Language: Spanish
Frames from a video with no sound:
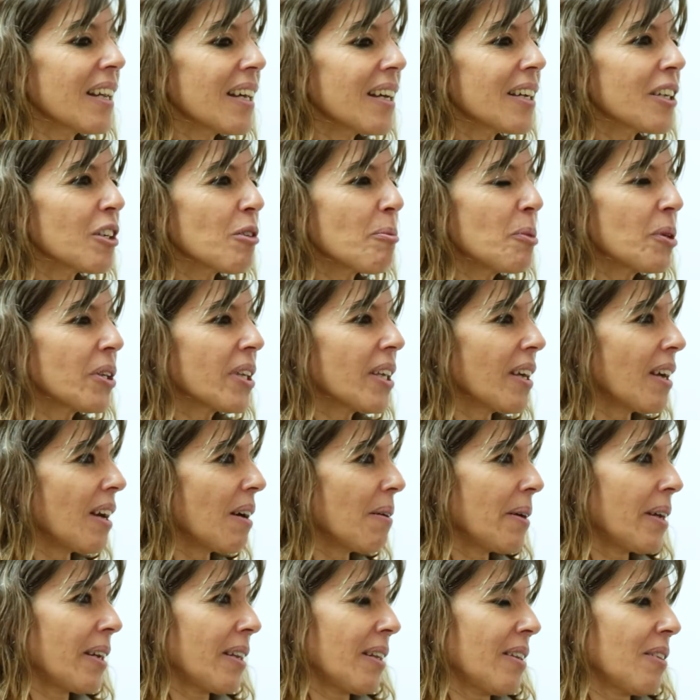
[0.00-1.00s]
Claro, porque
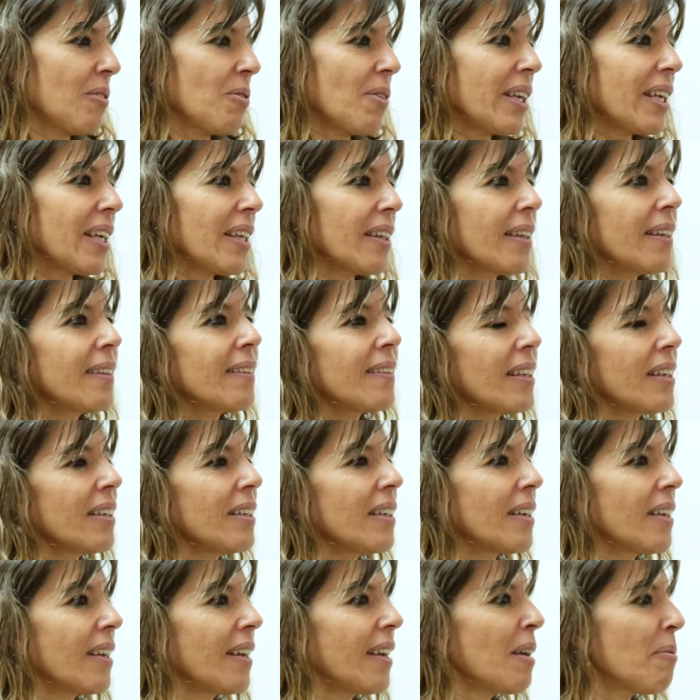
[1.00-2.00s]
a ver, no hay que decir
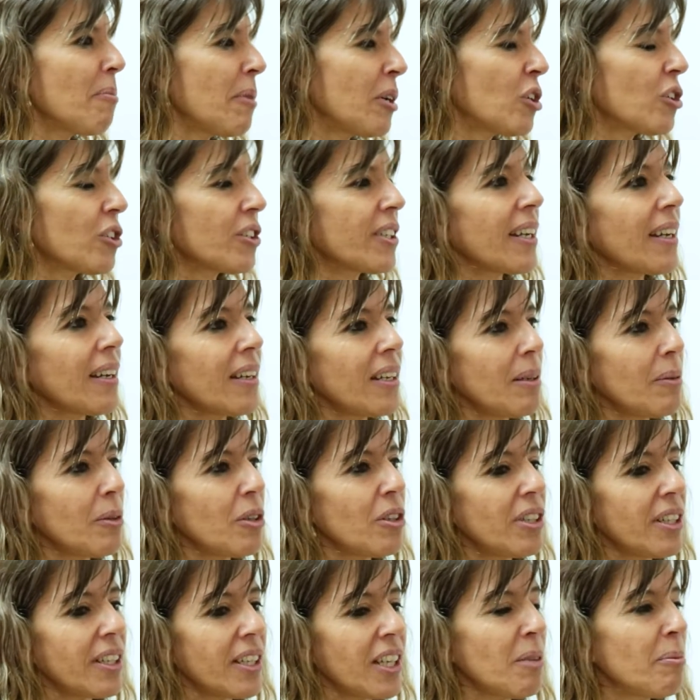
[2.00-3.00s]
ni que es mejor el
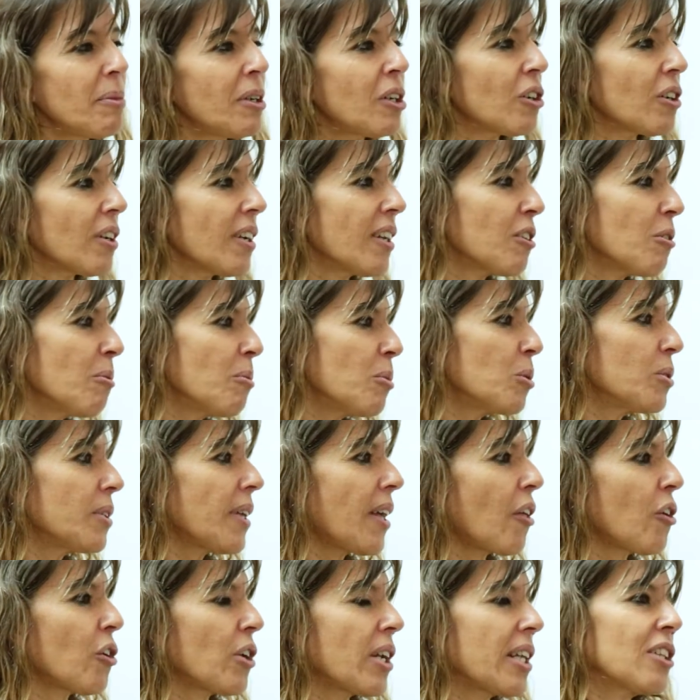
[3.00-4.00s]
libro ni que es mejor la
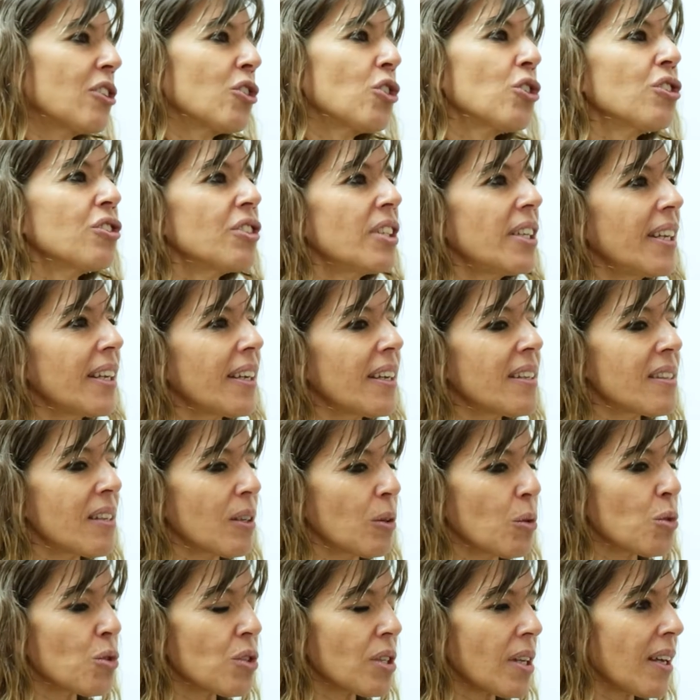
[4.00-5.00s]
computadora, todo tiene que
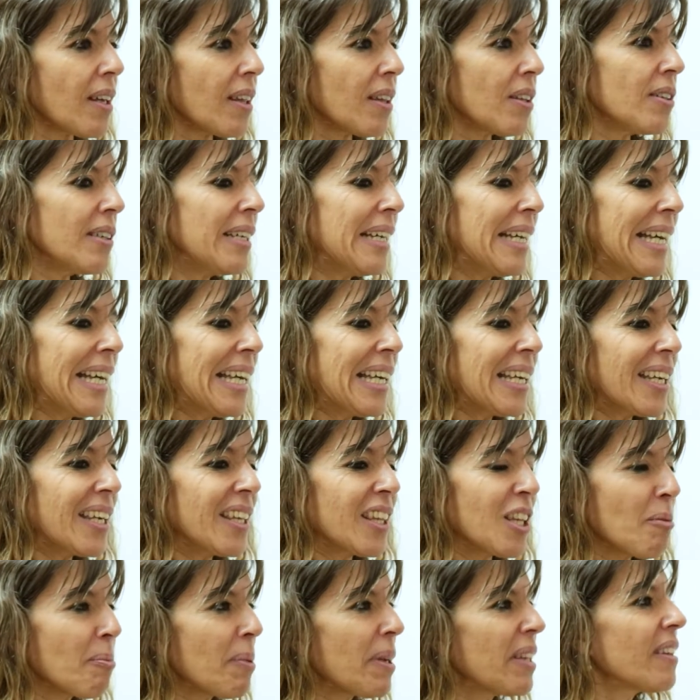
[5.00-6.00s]
ser usado
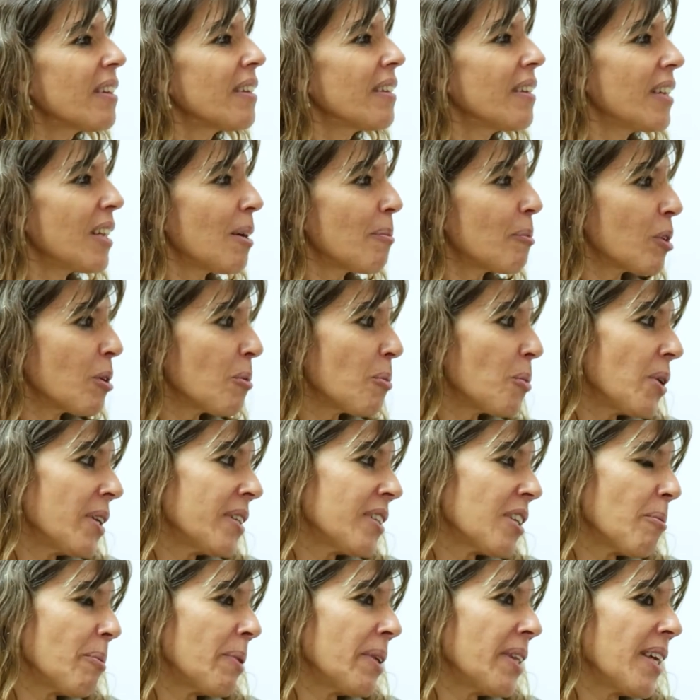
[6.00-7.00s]
y depende de la
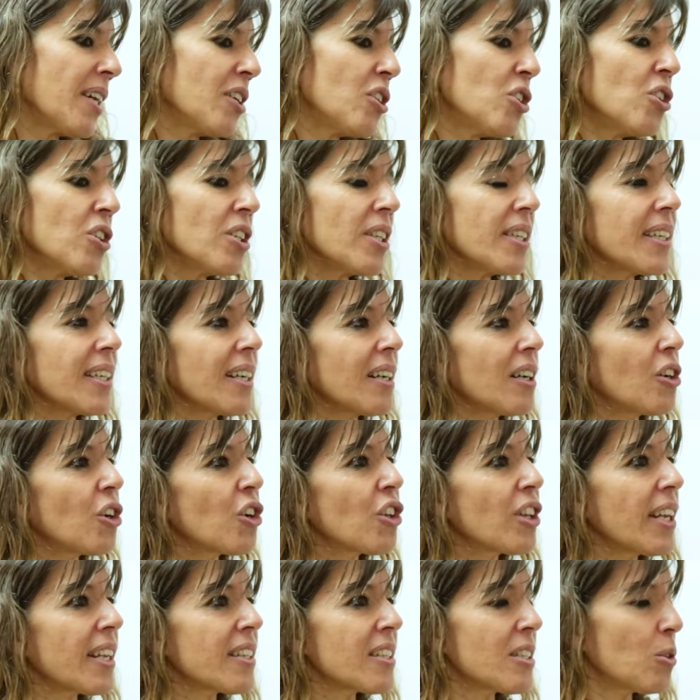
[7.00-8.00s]
propuesta pedagógica
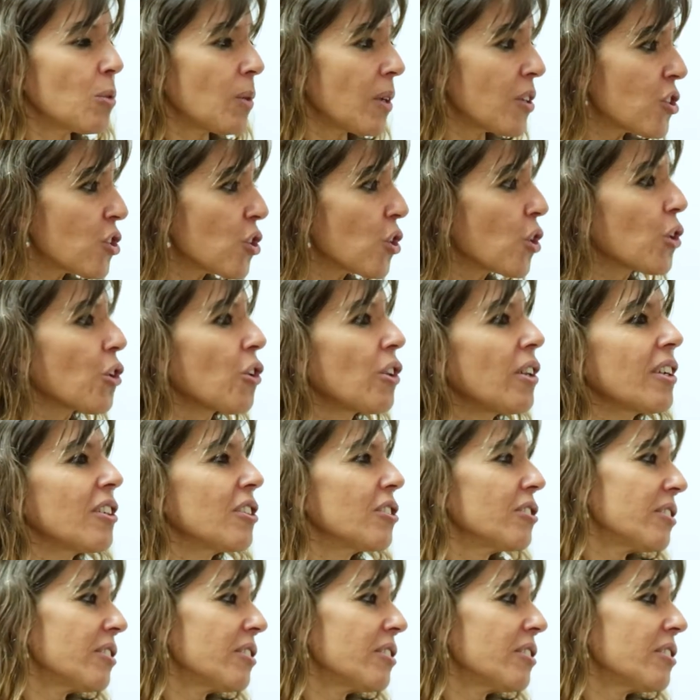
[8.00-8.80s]
o de la situación o del